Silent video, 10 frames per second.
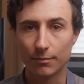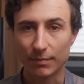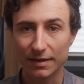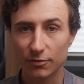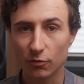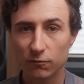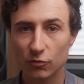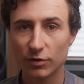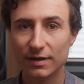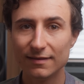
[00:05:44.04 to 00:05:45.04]
Maintenant que vous
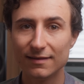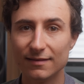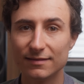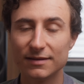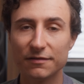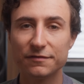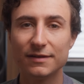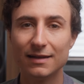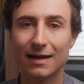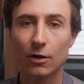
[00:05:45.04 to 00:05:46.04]
connaissez ce qui a
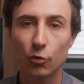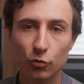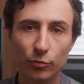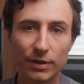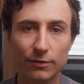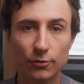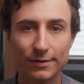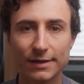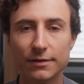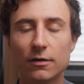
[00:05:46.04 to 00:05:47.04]
fait la renommée de
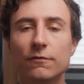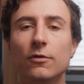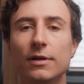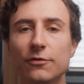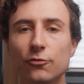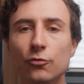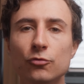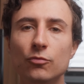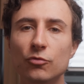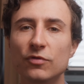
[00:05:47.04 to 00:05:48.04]
Trinov dans les
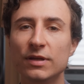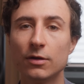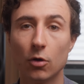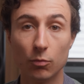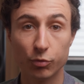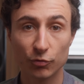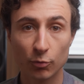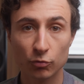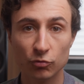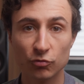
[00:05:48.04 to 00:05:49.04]
studios de musique, en
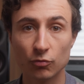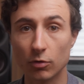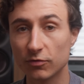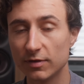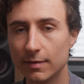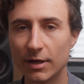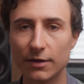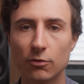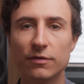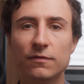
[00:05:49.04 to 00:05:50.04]
post-production, en cinéma
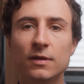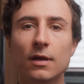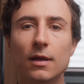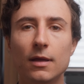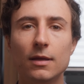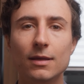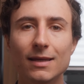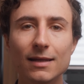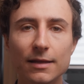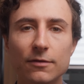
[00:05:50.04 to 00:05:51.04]
et en hi-fi,
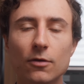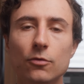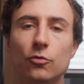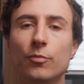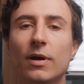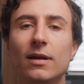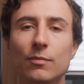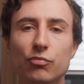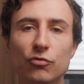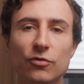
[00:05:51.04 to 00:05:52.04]
il est temps de parler
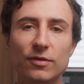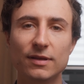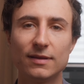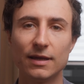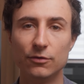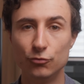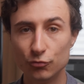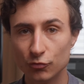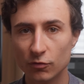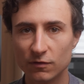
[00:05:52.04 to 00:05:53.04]
plus en détail
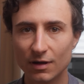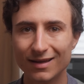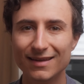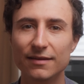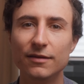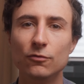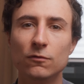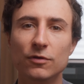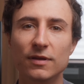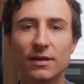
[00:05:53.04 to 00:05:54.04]
du Nova et des
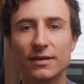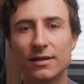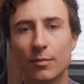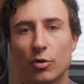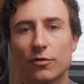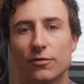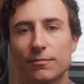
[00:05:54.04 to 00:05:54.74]
nouveautés qu'il apporte.